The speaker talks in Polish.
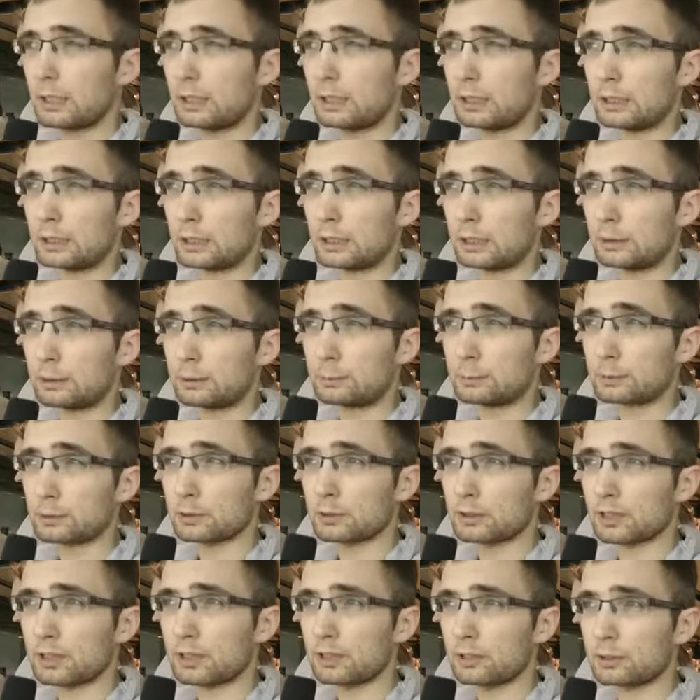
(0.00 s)
Y,
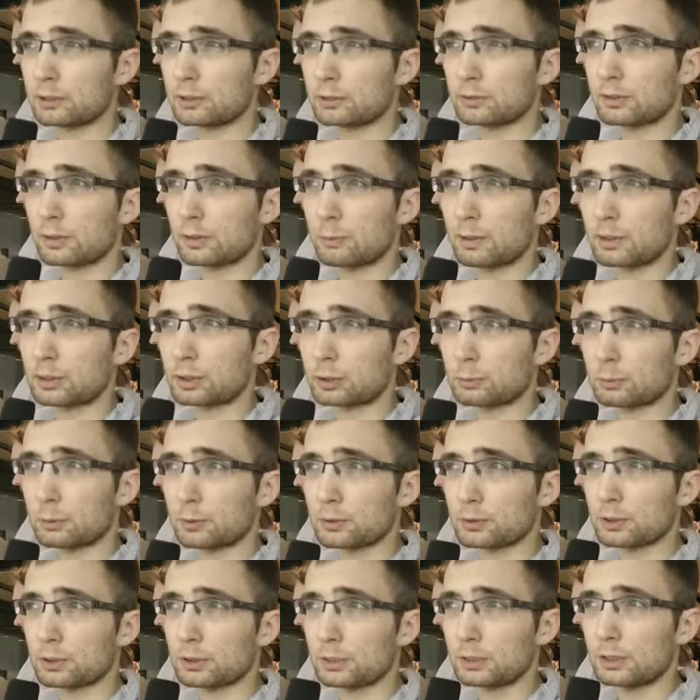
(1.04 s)
pozostając w temacie
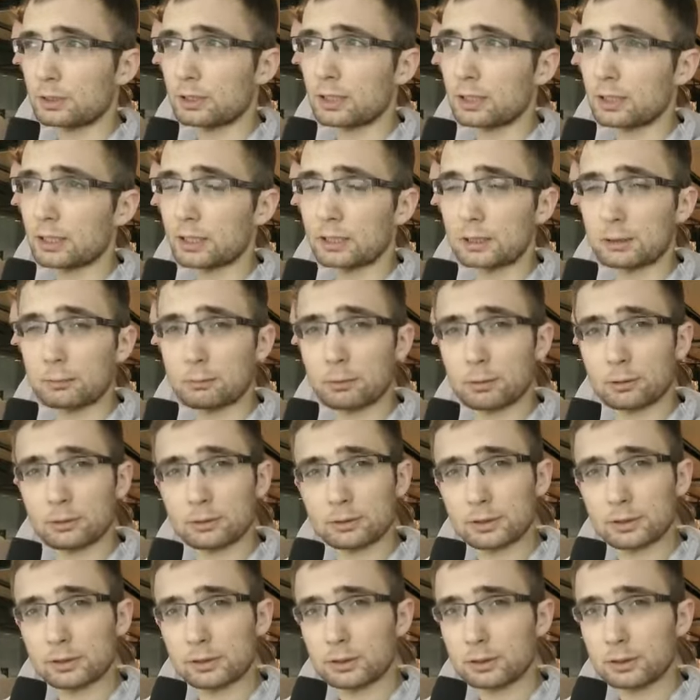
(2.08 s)
polskich gier i
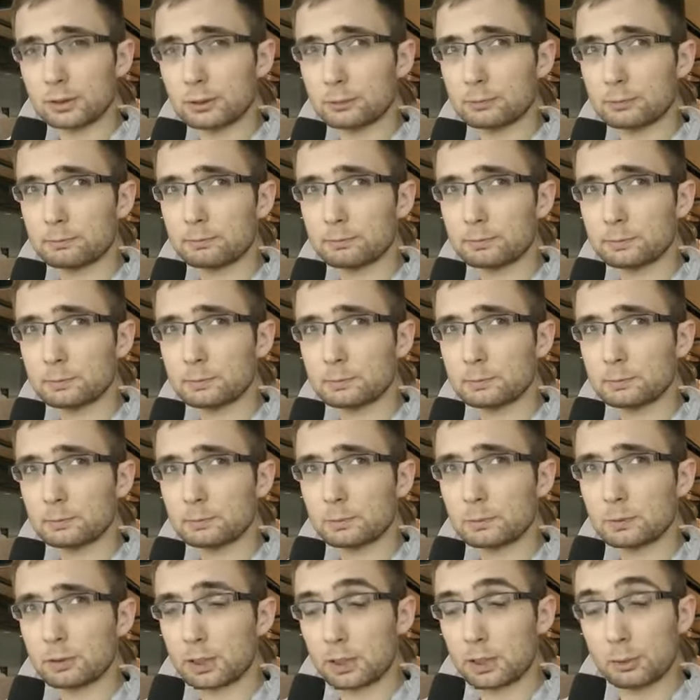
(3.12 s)
polskich,
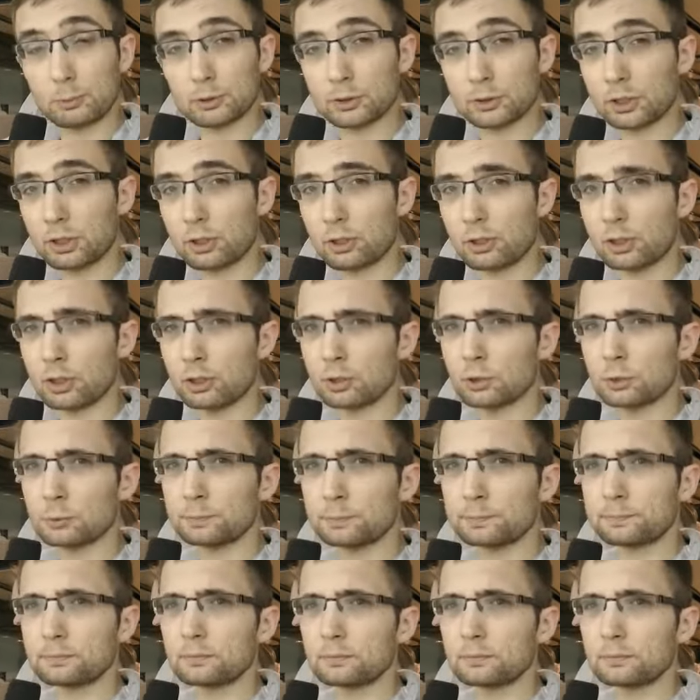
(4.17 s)
polskiego rynku,